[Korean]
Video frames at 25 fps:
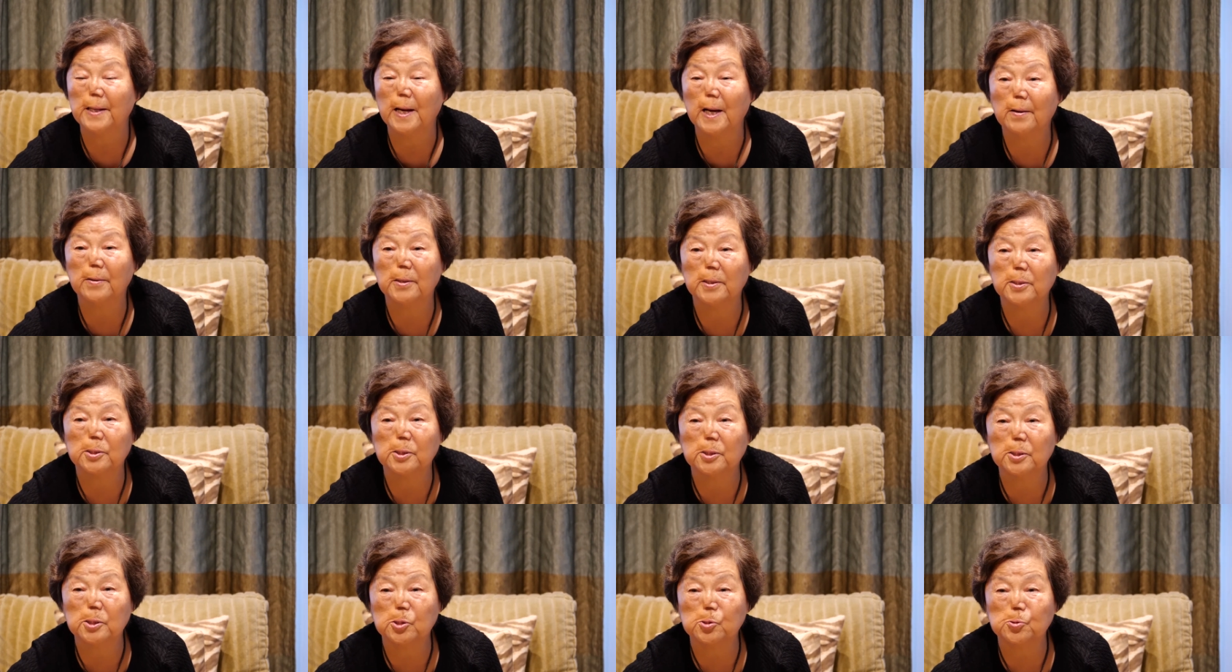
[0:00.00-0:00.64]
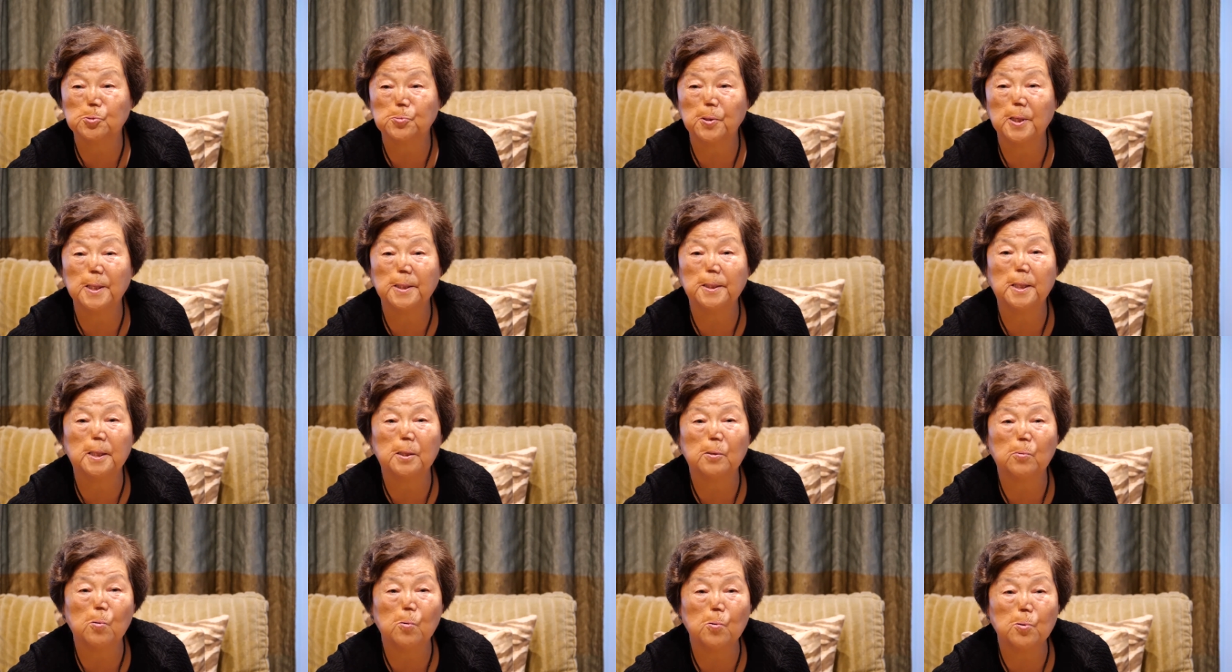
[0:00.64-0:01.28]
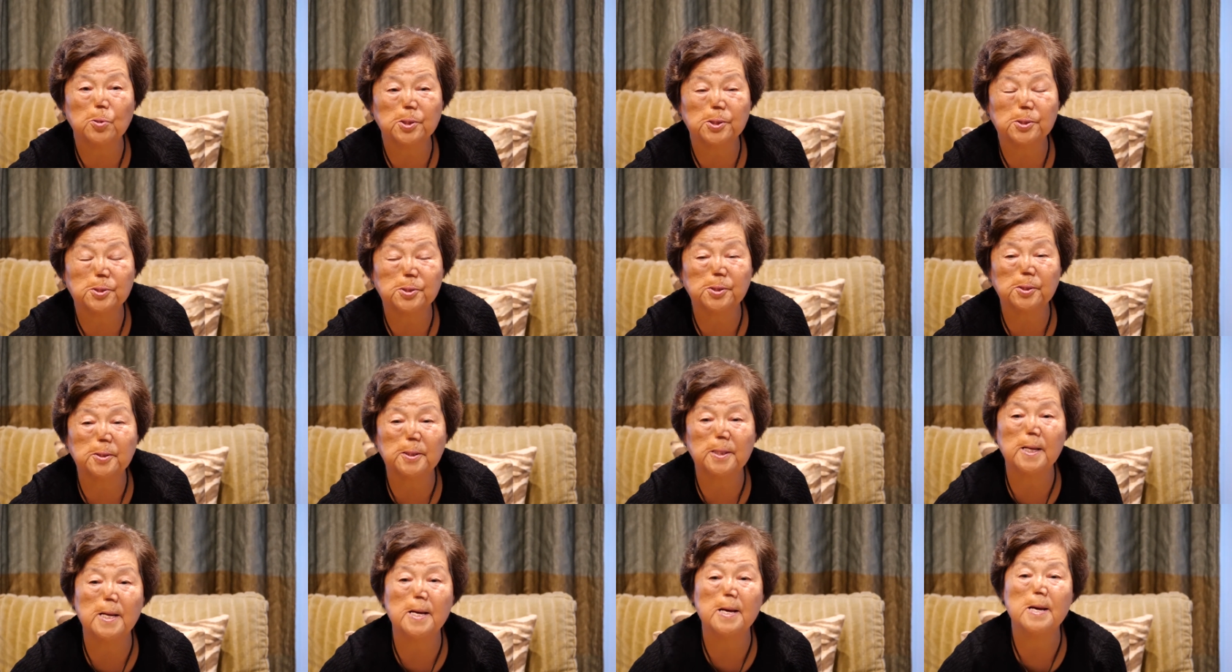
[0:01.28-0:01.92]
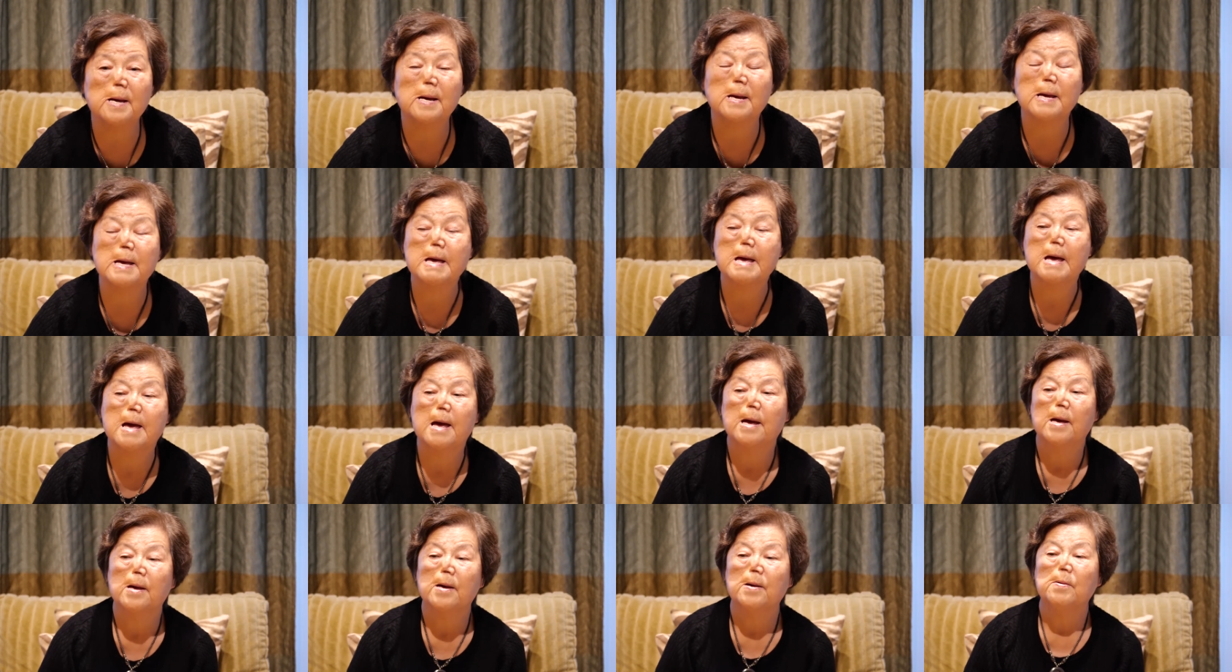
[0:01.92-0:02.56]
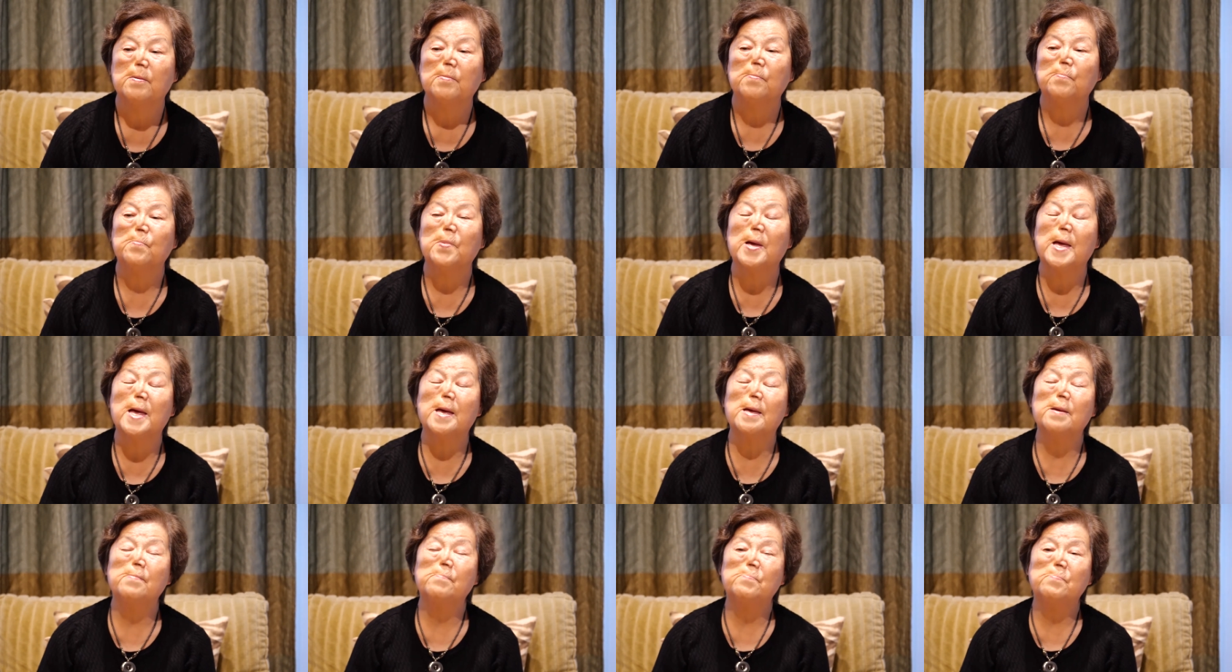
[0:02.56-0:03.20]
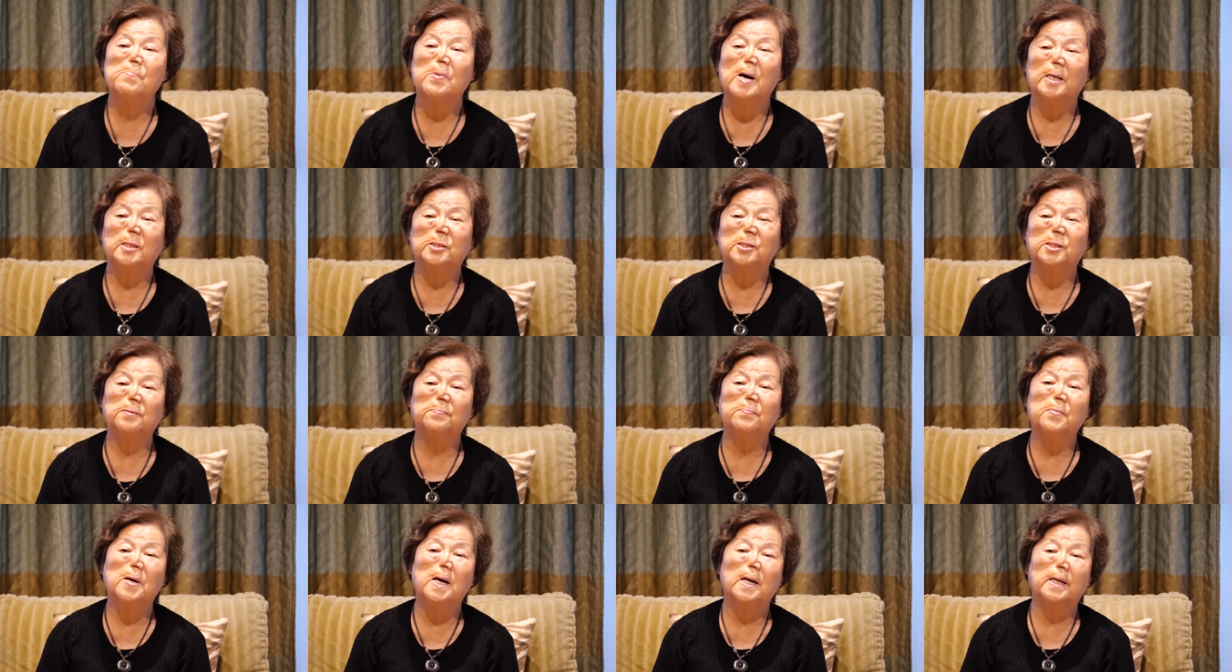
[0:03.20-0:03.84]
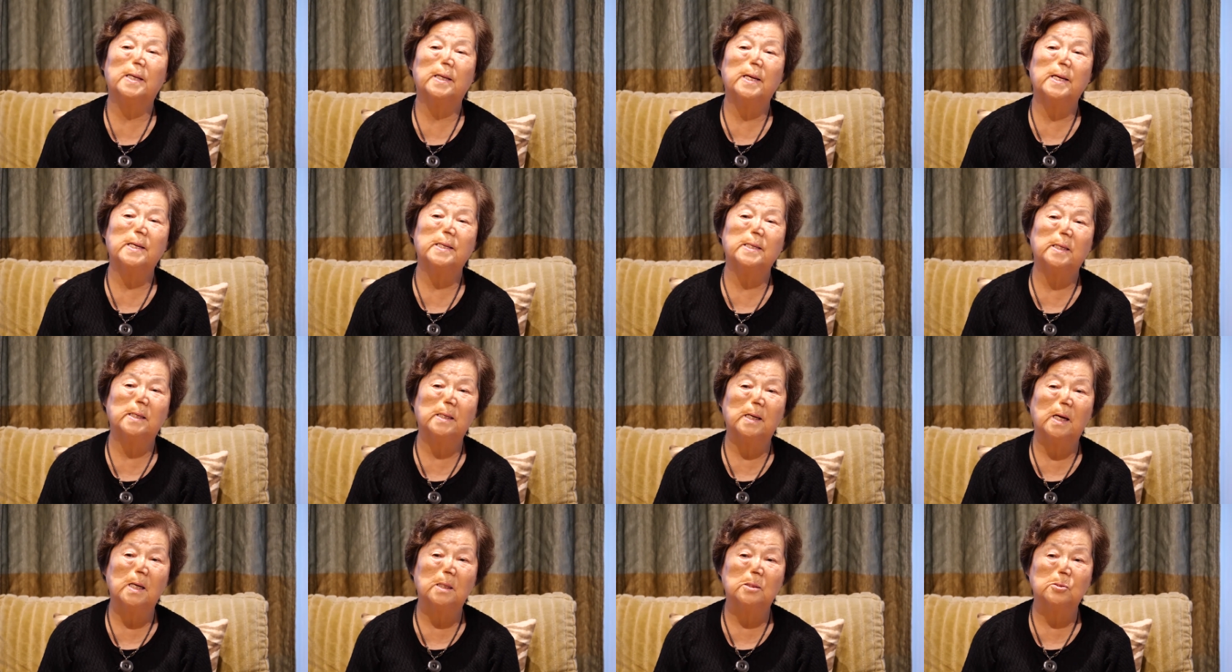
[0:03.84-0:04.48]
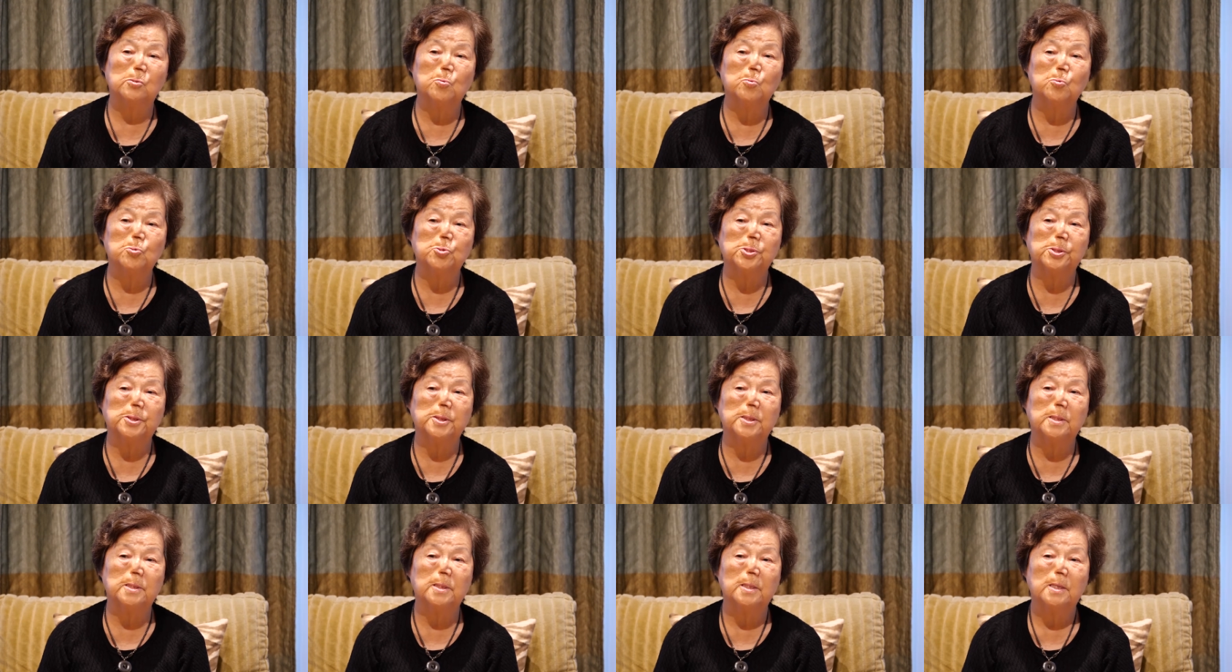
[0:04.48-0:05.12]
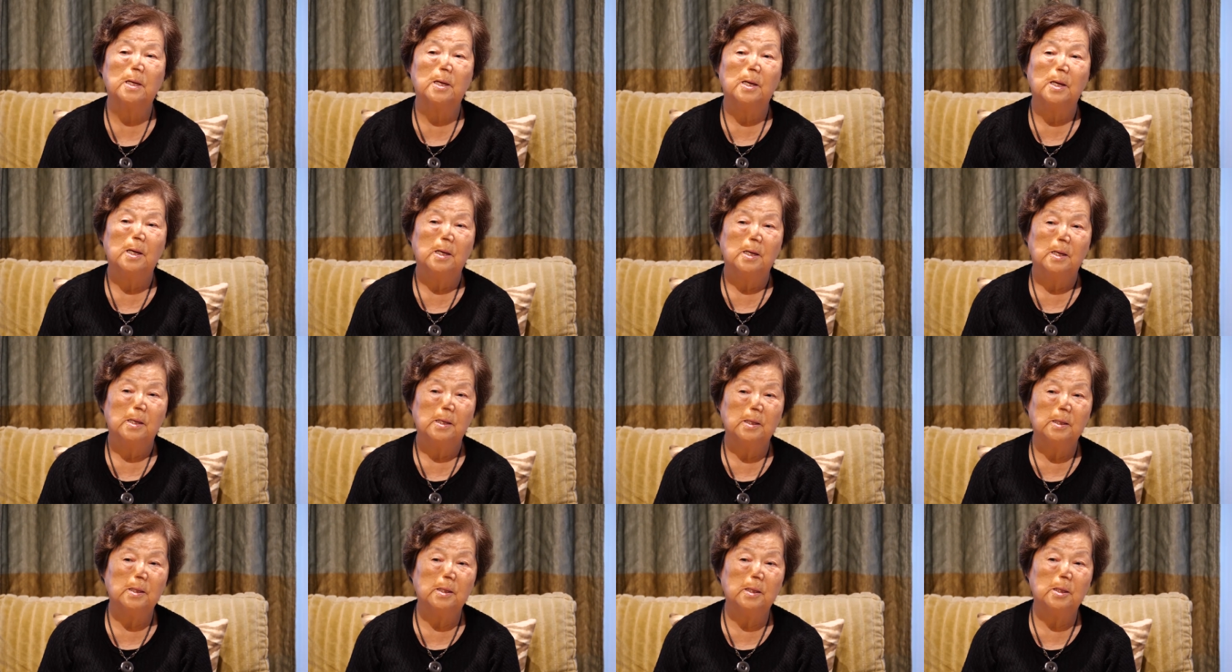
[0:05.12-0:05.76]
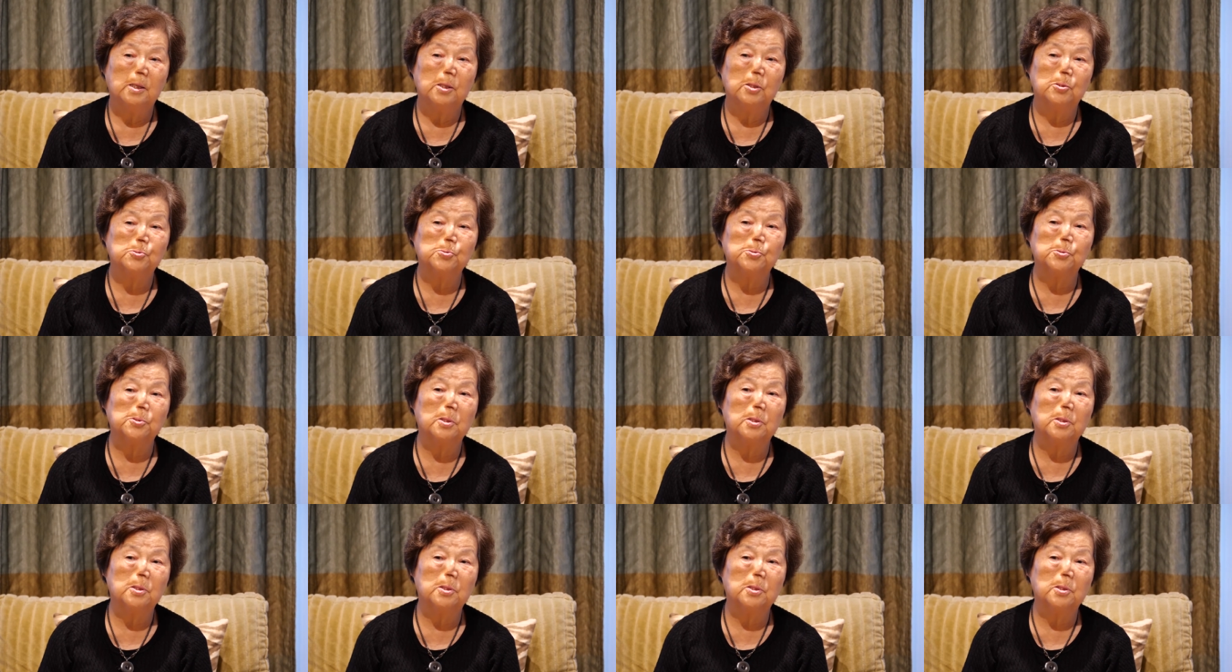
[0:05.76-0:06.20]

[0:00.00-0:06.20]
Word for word: 내가 여기 스웨덴 오기 전에 맨 마지막에 일한 곳이 예,